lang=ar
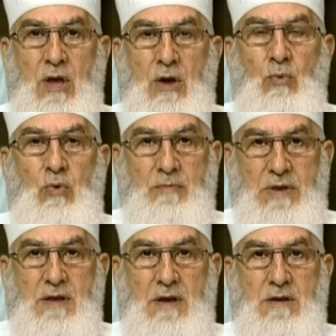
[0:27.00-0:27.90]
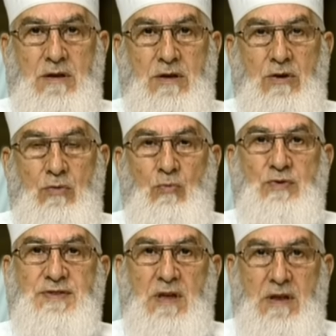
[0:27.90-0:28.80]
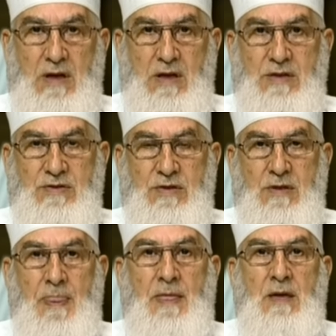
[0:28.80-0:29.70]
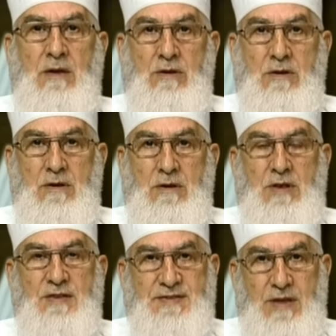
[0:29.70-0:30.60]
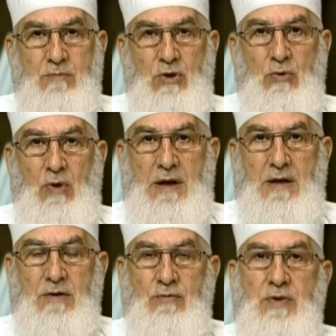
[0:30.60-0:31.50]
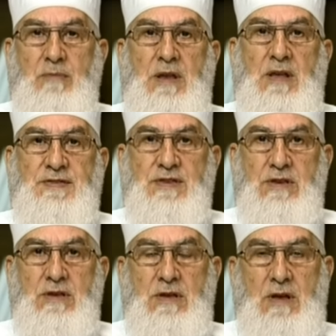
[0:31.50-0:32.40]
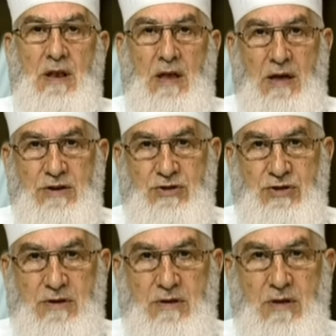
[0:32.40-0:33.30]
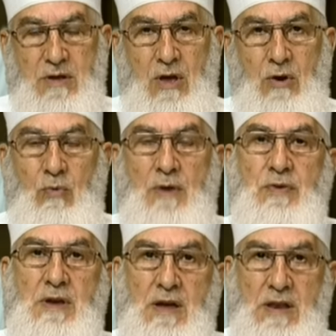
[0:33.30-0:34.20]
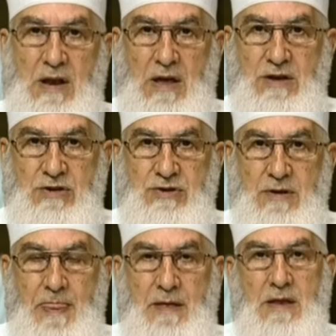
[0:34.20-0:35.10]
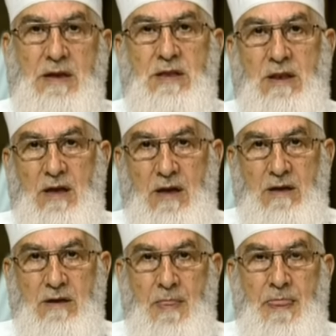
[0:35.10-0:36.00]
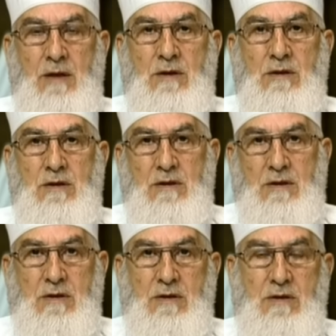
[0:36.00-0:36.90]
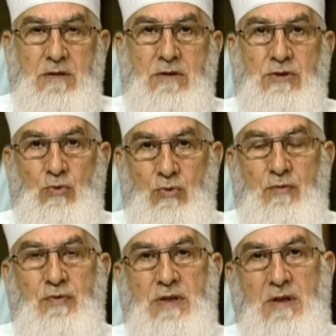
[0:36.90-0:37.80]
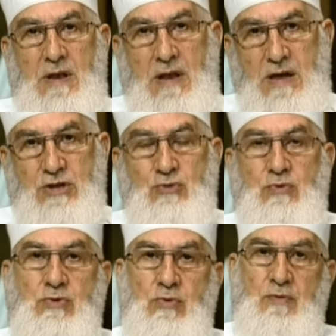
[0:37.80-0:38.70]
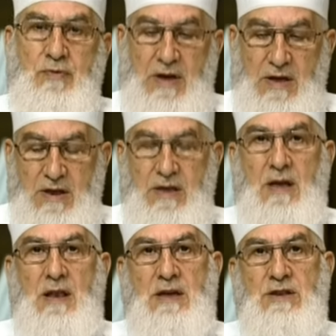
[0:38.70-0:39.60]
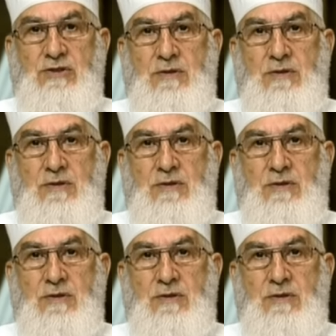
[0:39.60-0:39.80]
ومنها مصطلحات آه، نستعملها في مناسك الحج وفي غير الحج لكنها آه، تكون في الحج وتكون في غير الحج